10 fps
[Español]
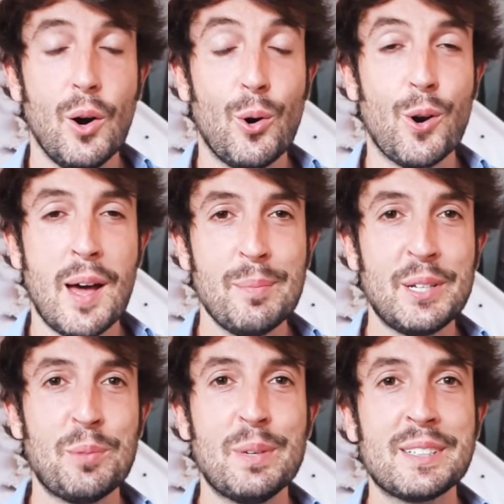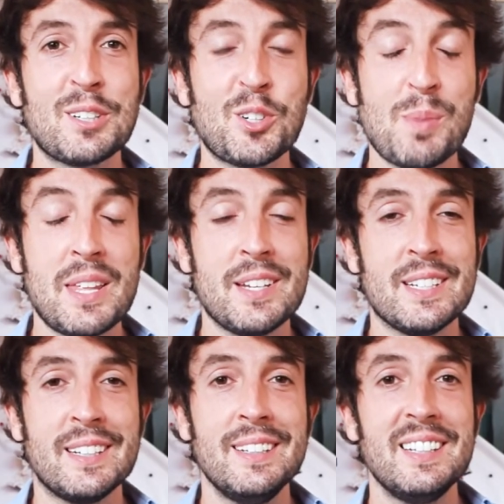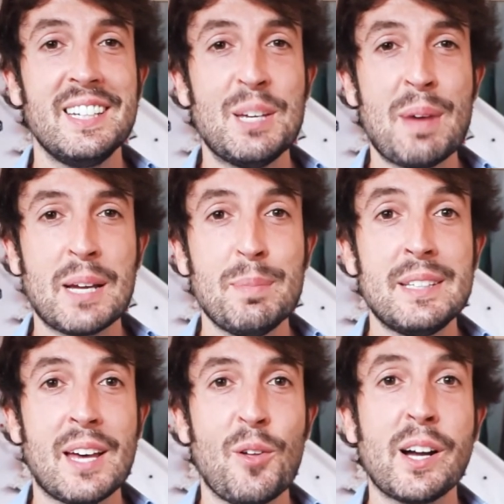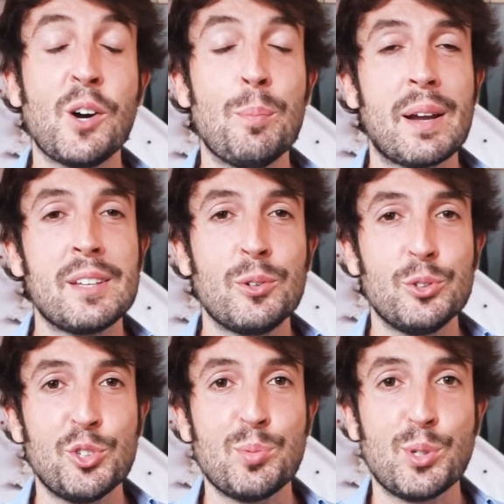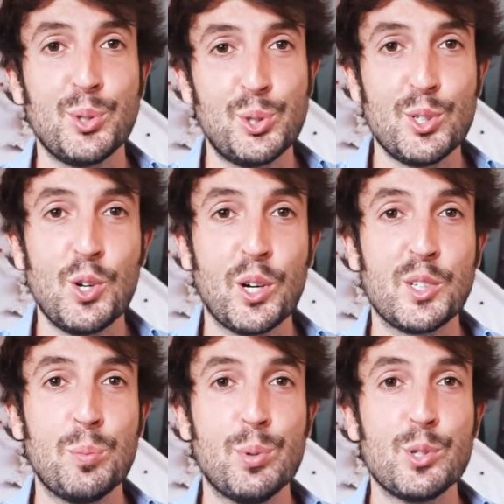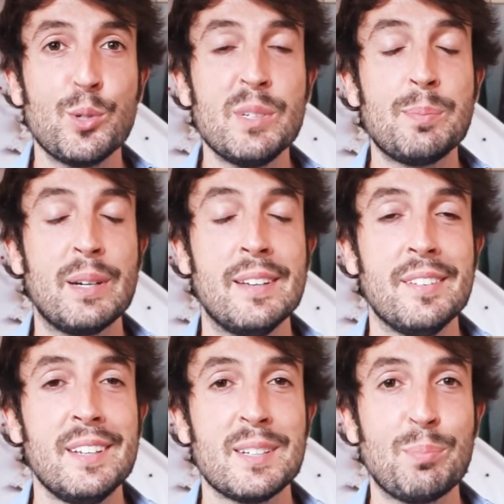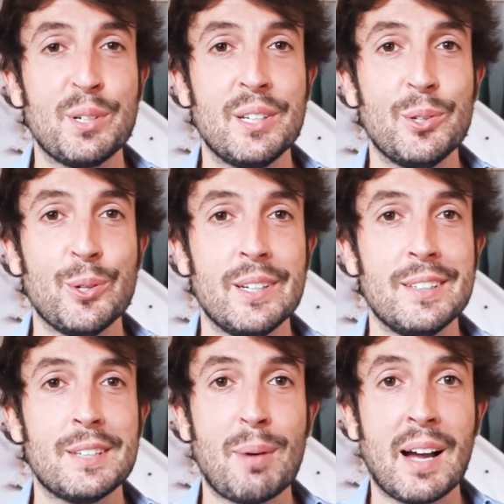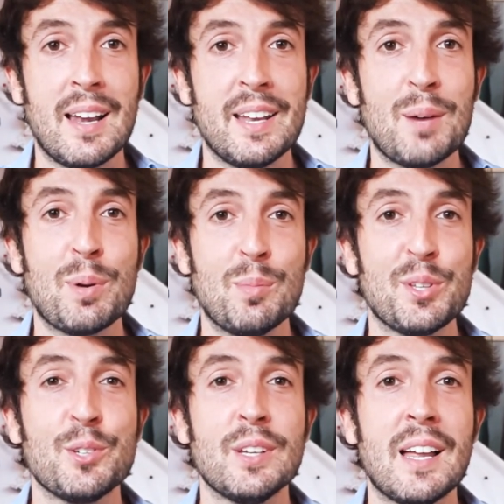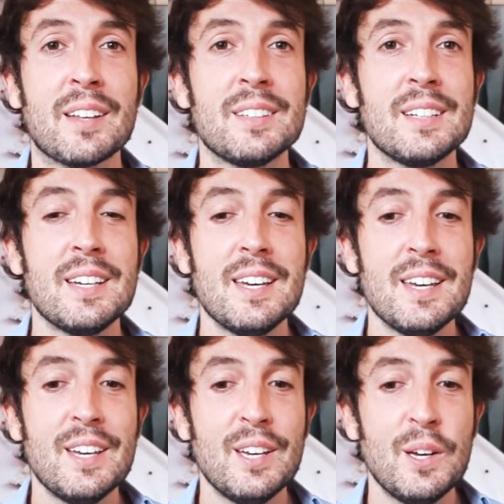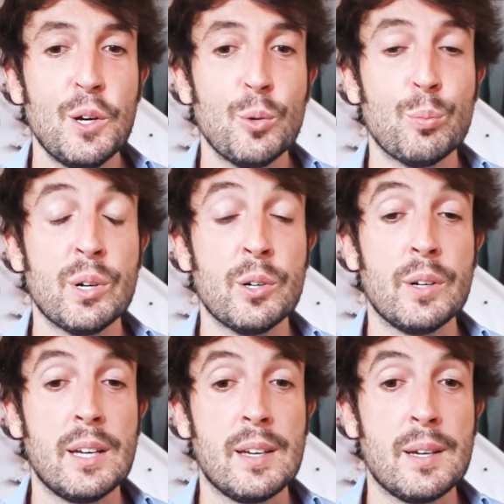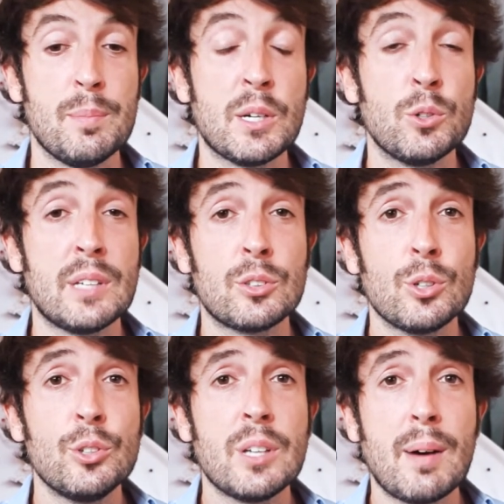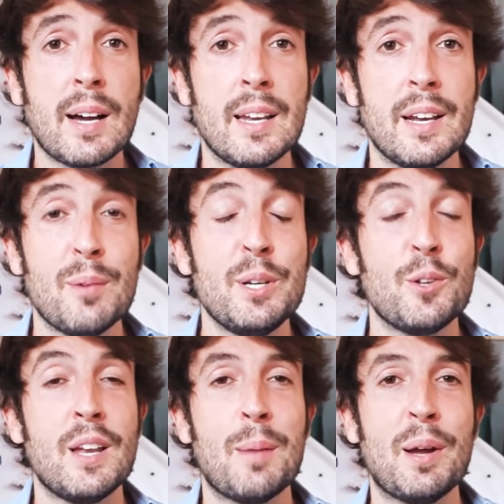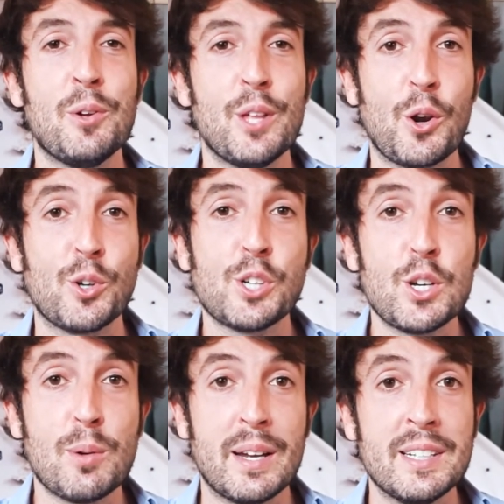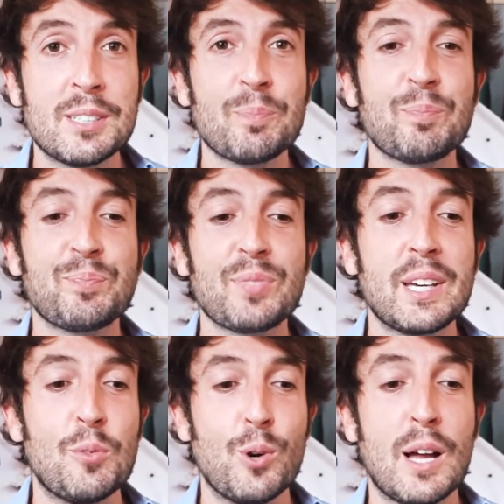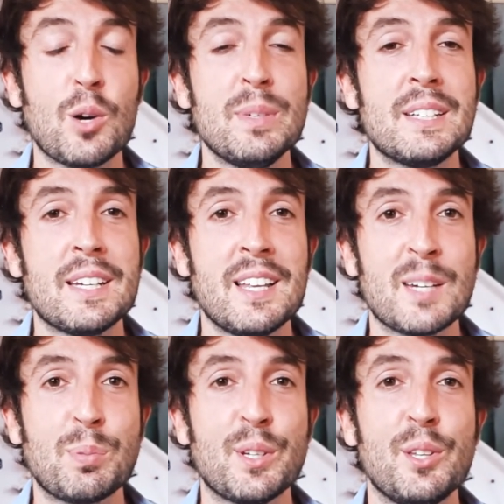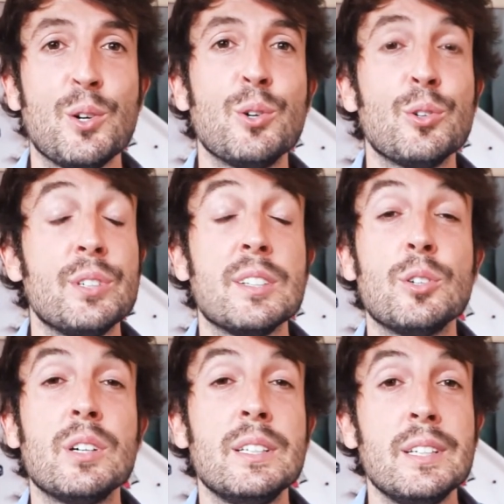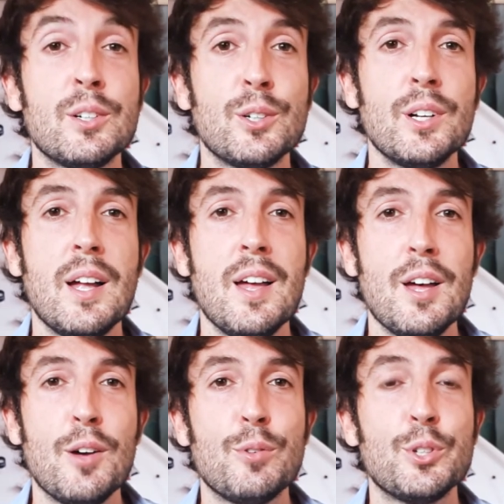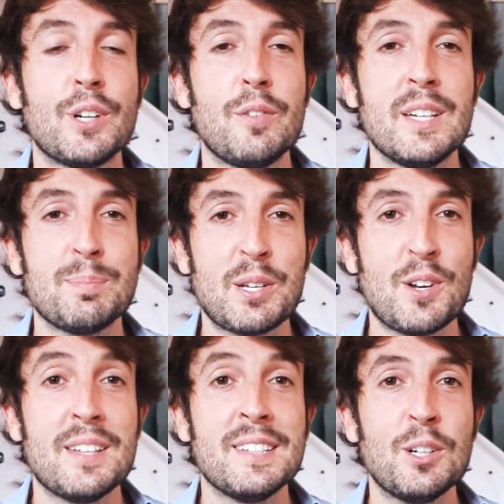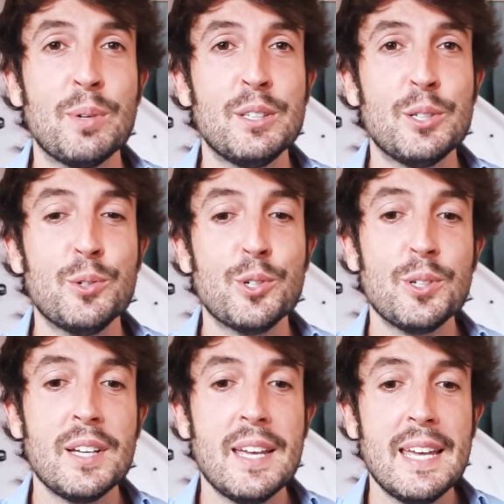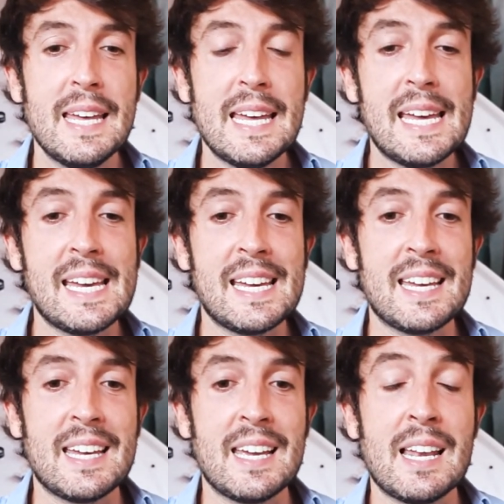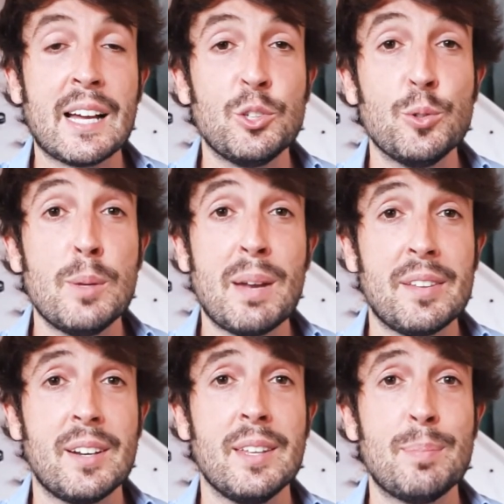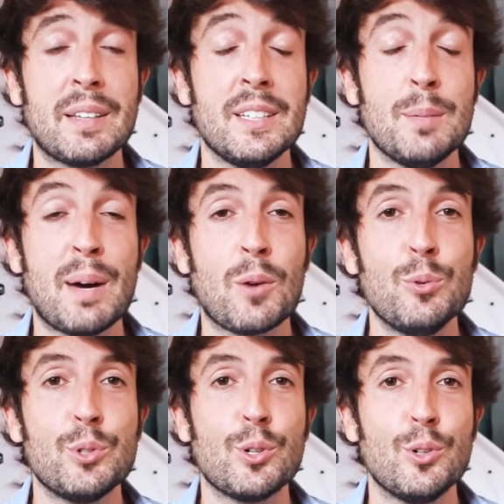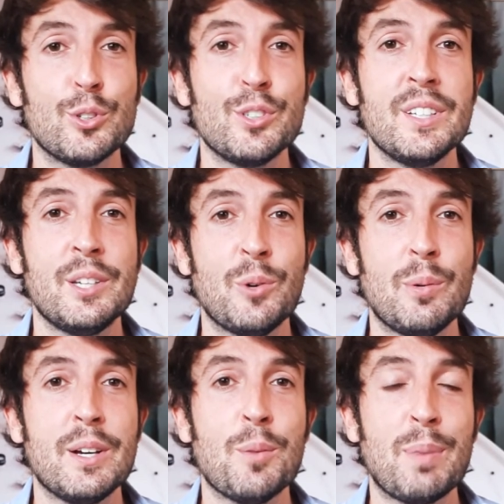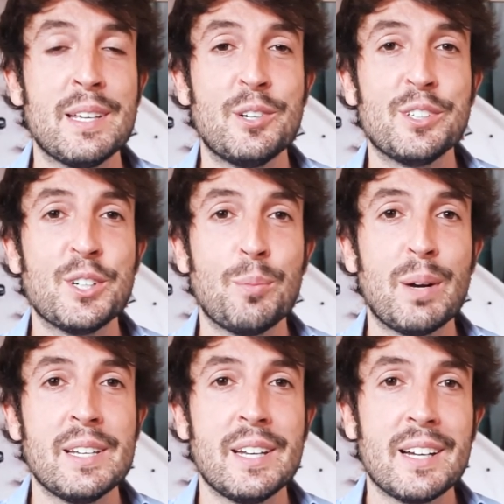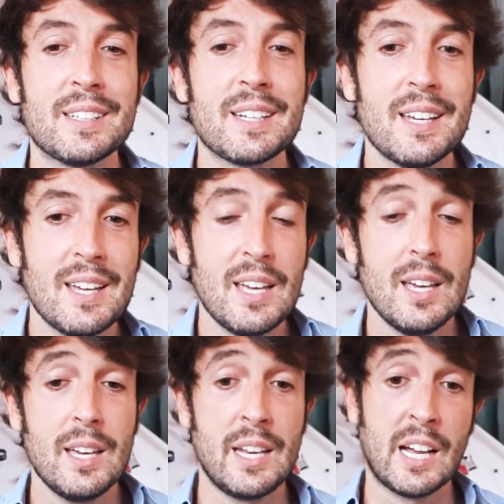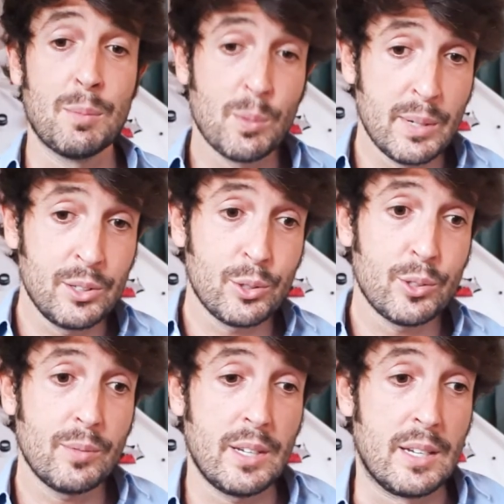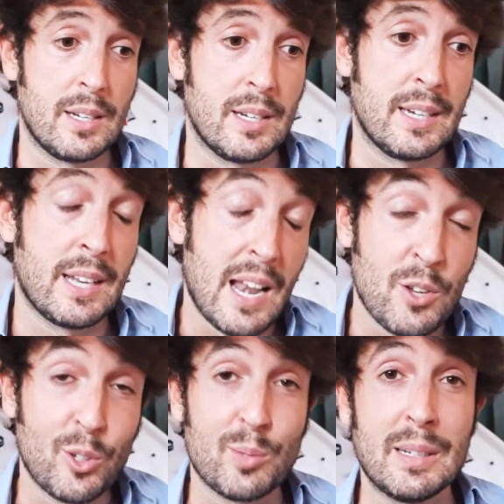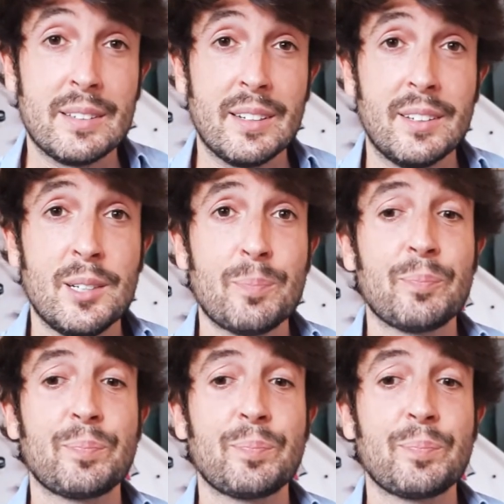Hola, mi nombre es Jesús Madriñán y me han invitado a que comparta con todos vosotros lo que supuso mi experiencia exponiendo en Tabacalera Promoción del Arte. Bueno, eh, mi contacto con Tabacalera vino de la mano de Rosa Olivares, que fue la comisaria de la exposición Contexto Crítico, Fotografía Española del Siglo XXI, eh, en la que tuve el placer de participar junto con otros 19 compañeros y compañeras. En aquel momento, eh, era el año 2013,